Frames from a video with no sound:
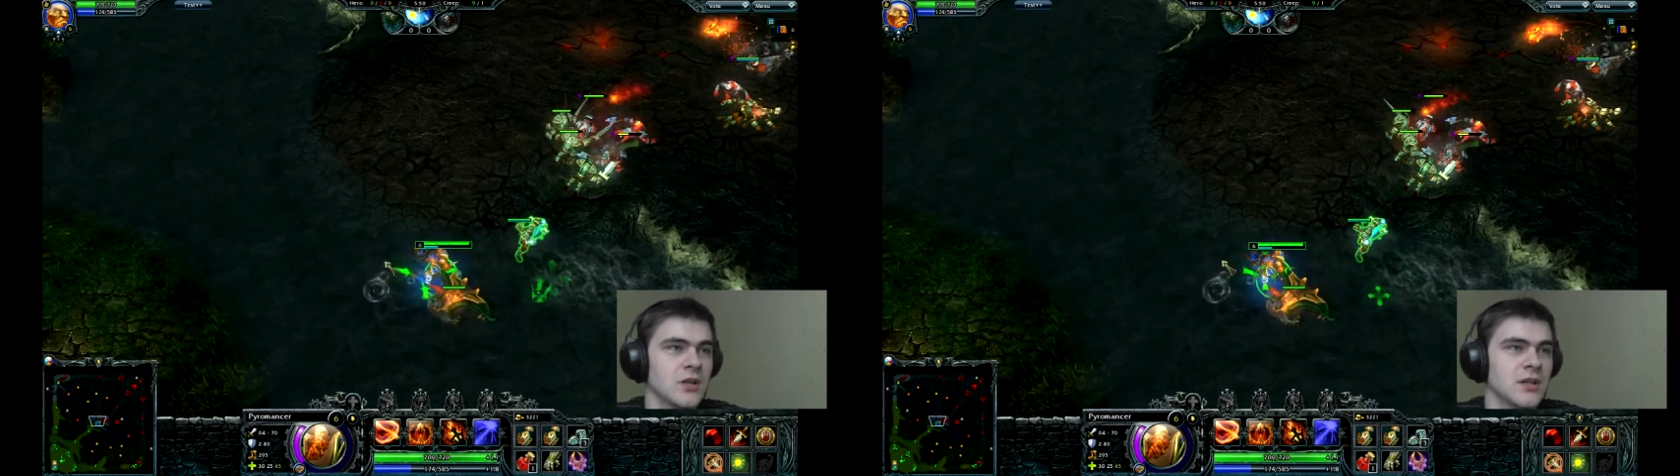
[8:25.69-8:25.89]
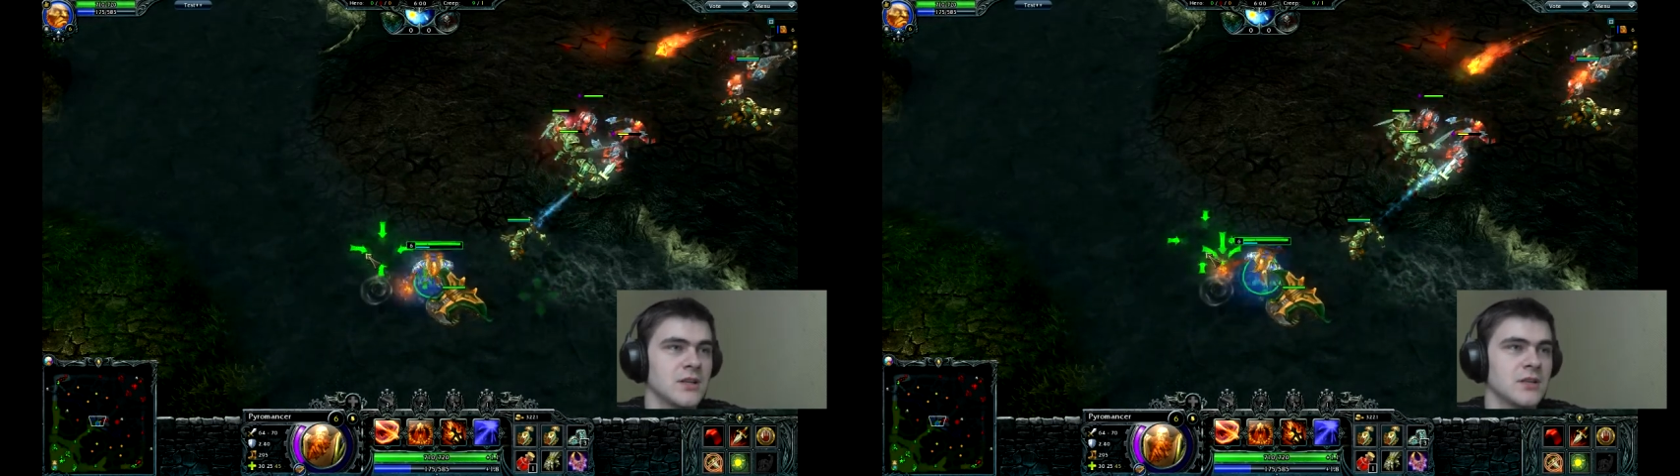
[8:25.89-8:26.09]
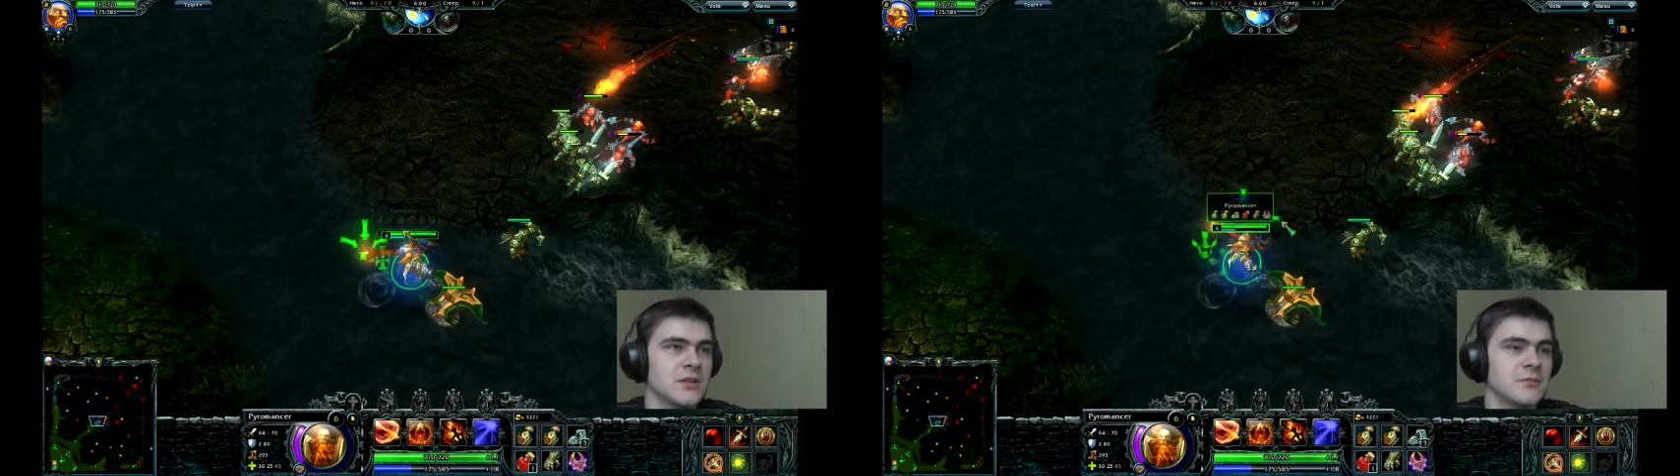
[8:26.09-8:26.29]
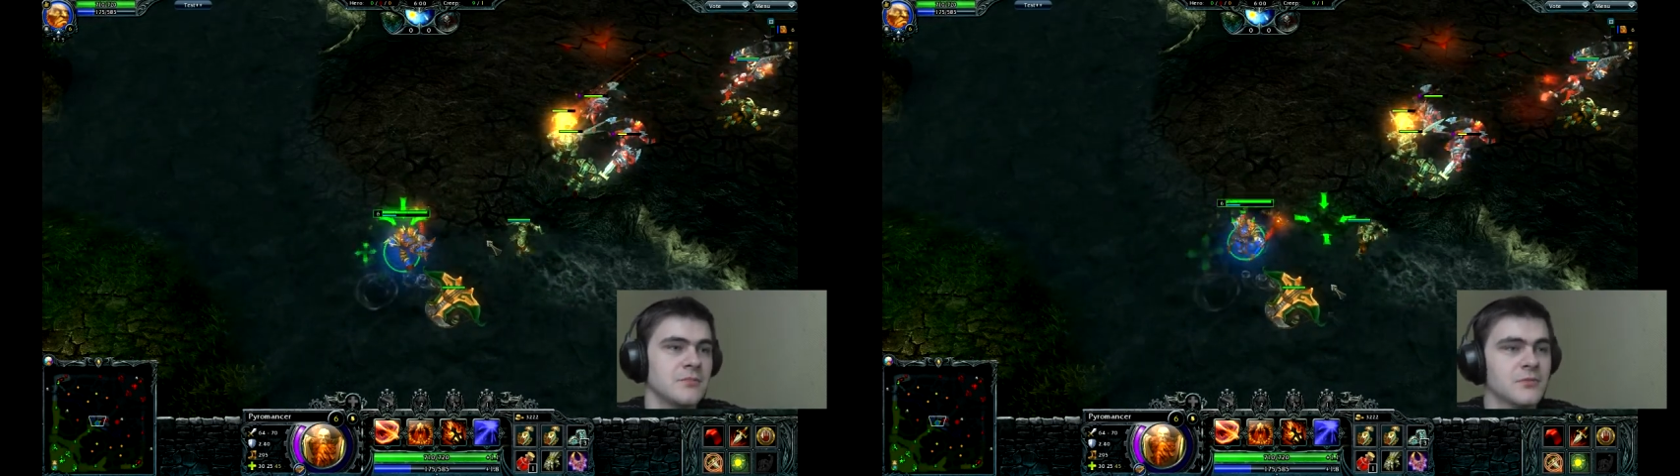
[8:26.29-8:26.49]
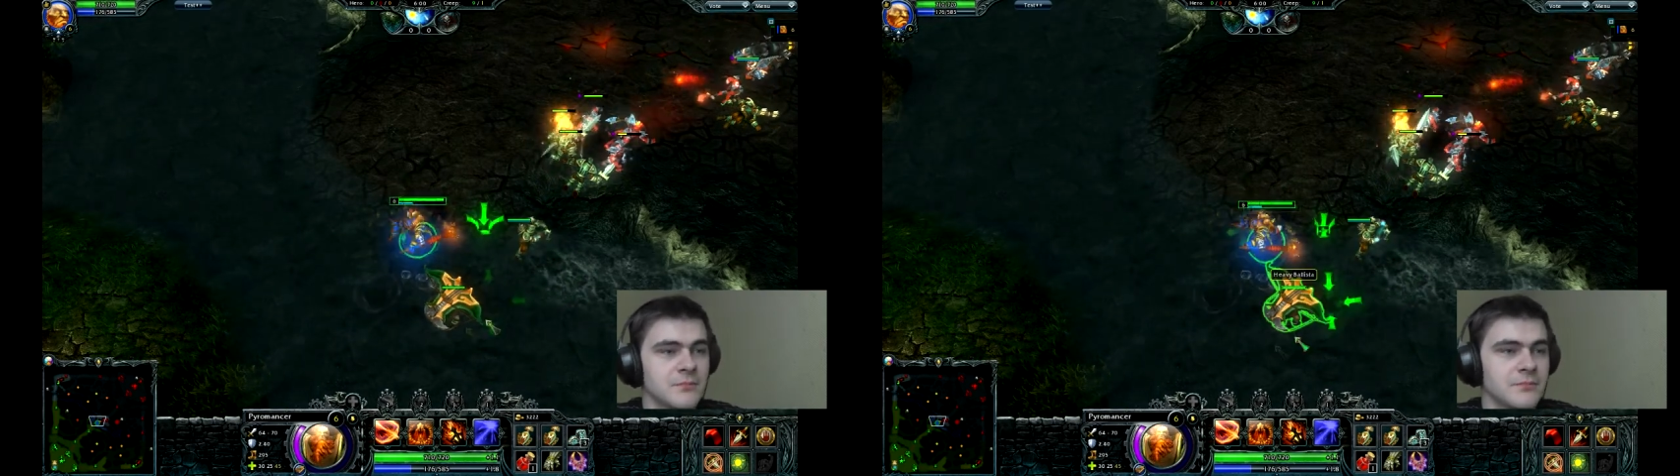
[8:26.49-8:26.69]

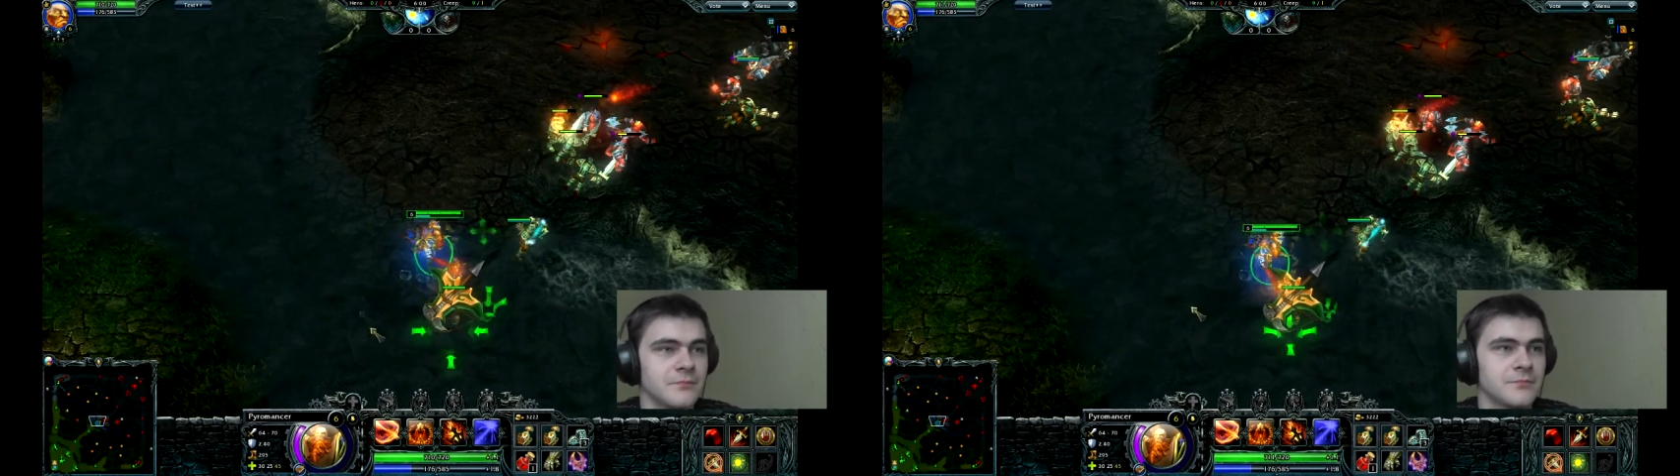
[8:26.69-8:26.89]
e,